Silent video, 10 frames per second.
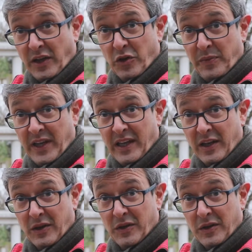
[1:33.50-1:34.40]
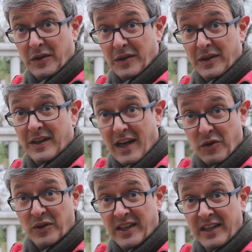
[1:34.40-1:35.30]
taille de pierre euh, à
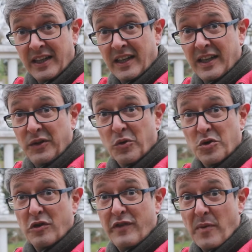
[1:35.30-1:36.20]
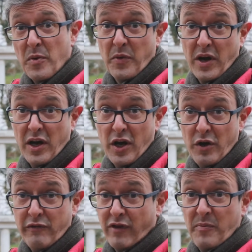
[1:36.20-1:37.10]
côté et donc je viens à peu
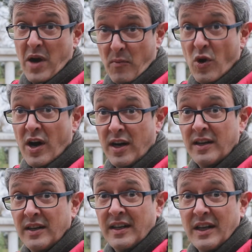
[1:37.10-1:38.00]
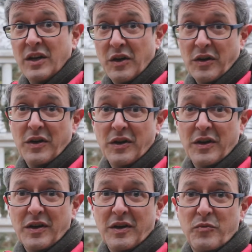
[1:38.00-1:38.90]
près une fois par mois
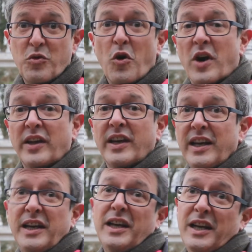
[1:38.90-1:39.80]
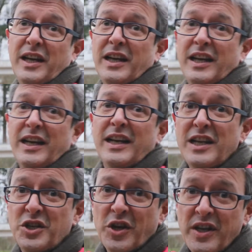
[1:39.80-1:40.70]
euh, pour encadrer
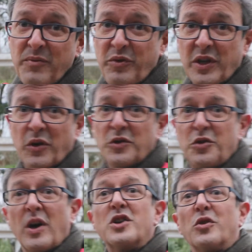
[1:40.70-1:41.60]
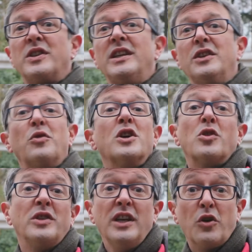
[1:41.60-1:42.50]
les, jeunes et puis euh, sur un chantier, sur un
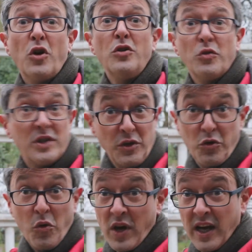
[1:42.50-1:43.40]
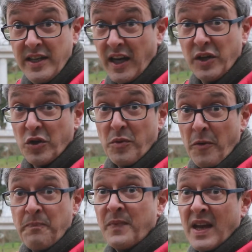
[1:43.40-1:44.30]
chantier école. Donc c'est du concret directement.